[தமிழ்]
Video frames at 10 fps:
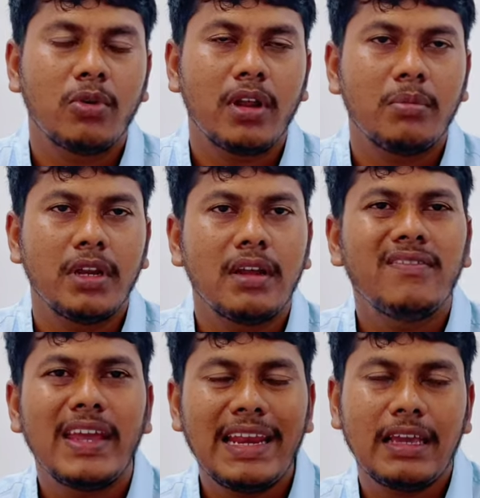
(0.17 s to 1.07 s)
போகிறேன் அப்படின்னா
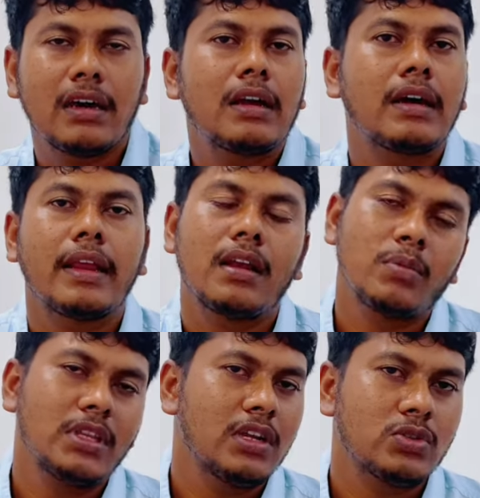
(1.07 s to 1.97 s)
வேலைக்கார கரையான்
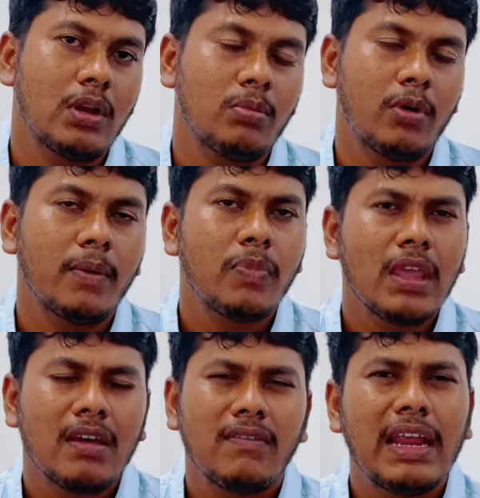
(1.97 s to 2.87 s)
பற்றி நான் சொல்ல போகிறேன்
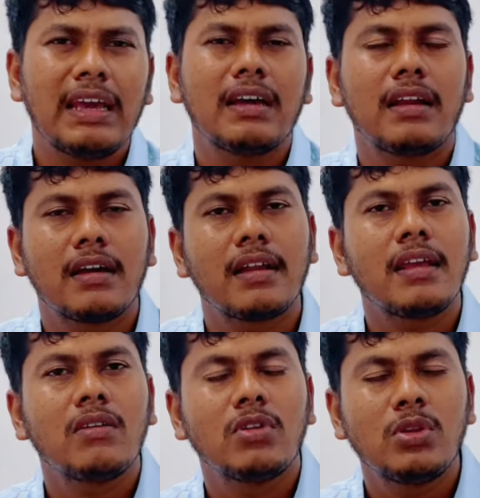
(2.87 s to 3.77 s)
வேலைக்கார
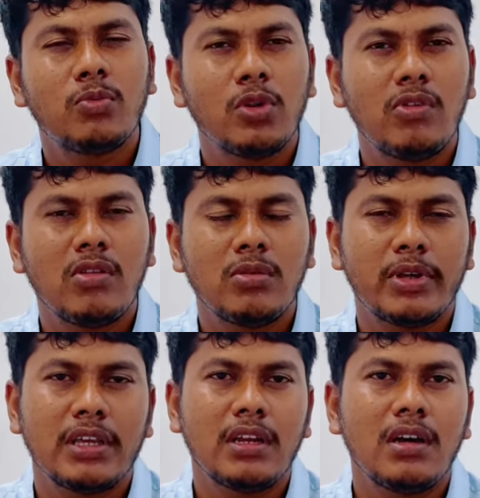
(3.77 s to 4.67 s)
கரையான் வந்து பொதுவாக வந்து
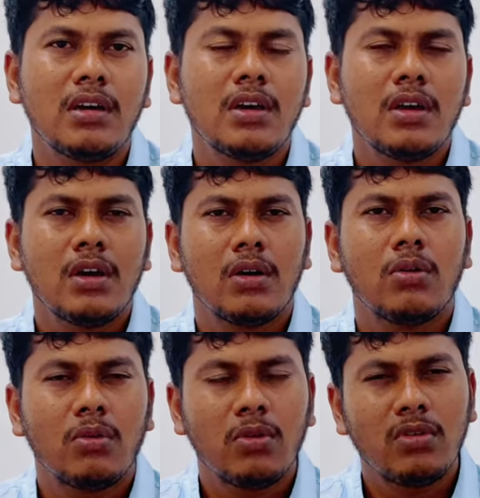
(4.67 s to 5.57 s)
பார்த்திங்கன்னா
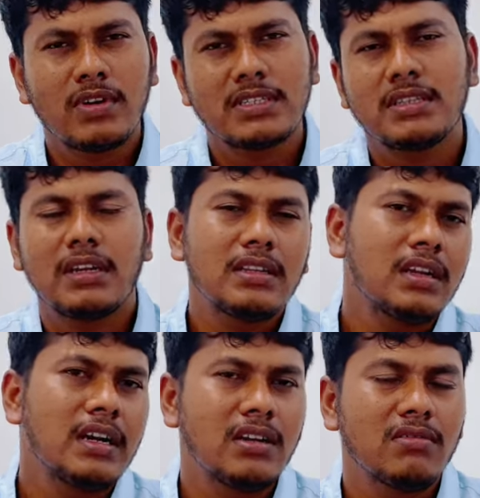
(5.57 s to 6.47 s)
ஒரு வருஷத்துலேருந்து
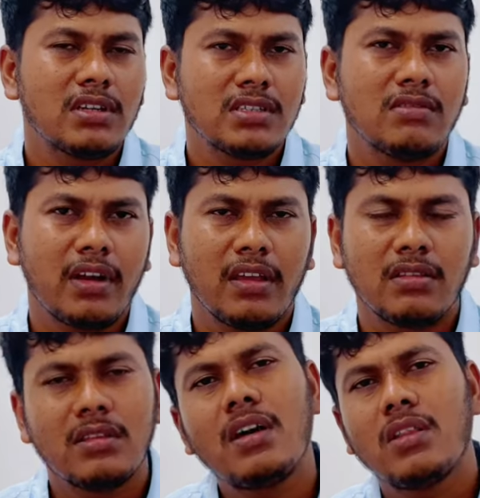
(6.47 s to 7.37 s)
ரெண்டு வருஷம்
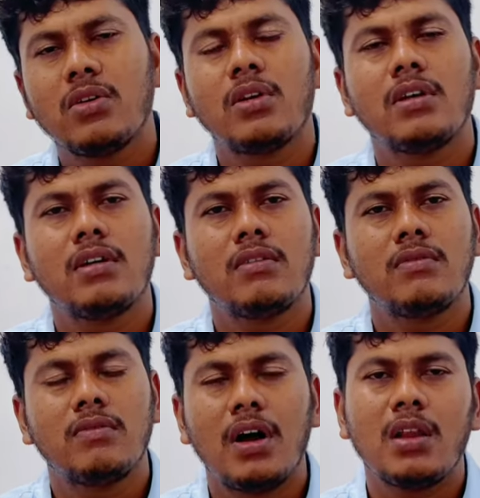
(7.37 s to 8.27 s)
வரைக்கும் தான் அதோட
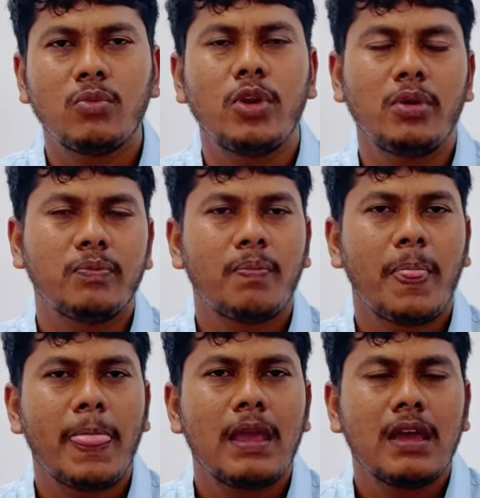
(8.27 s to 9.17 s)
வாழ முடியும்
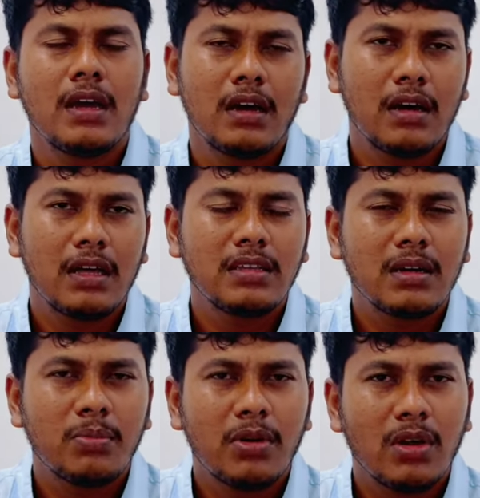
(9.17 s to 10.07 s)

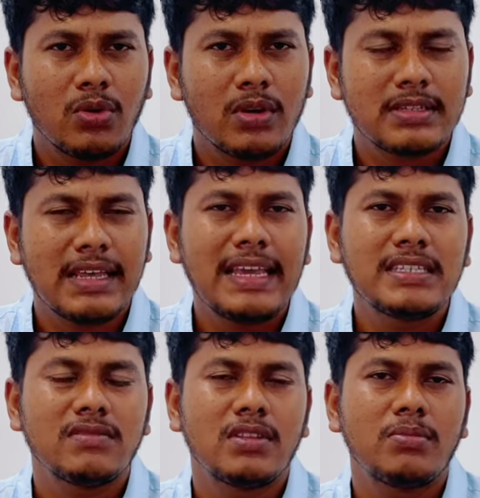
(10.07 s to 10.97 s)
அதுக்கப்புறம் அதோட சைஸ்
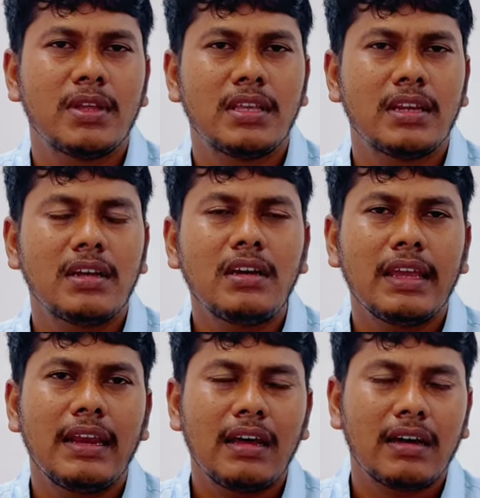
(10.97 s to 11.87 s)
வந்து பார்த்திங்கன்னா
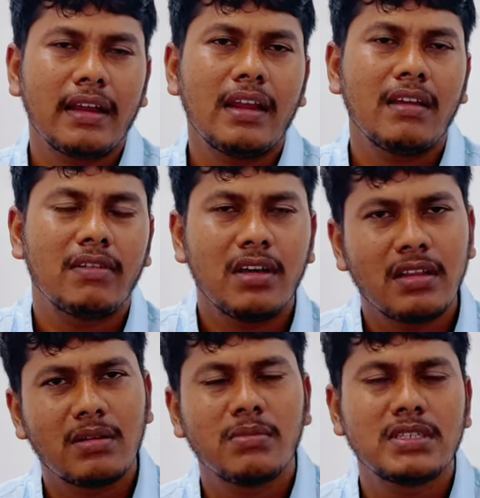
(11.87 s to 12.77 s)
எல்லா கரையானையோடையும் விடையும்
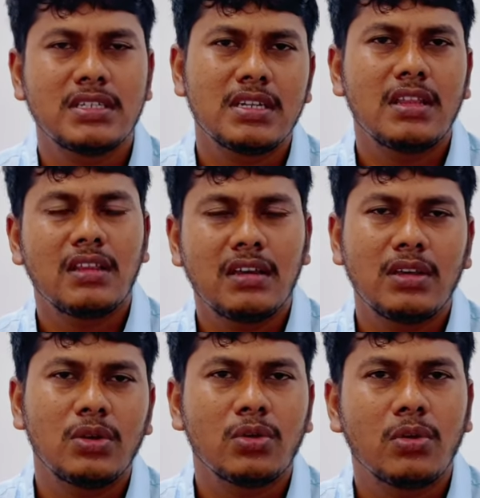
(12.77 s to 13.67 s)
அது ரொம்ப சின்னதாக தான்
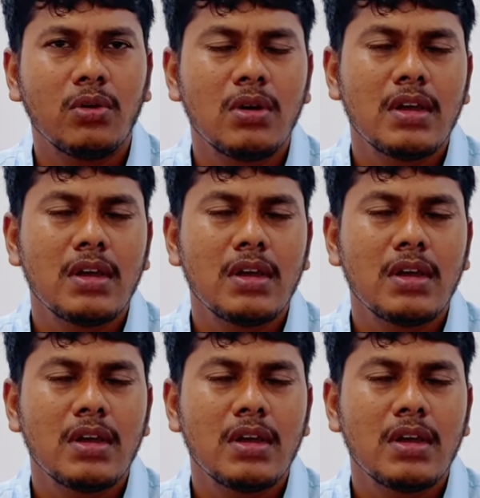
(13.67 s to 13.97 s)
இருக்கும்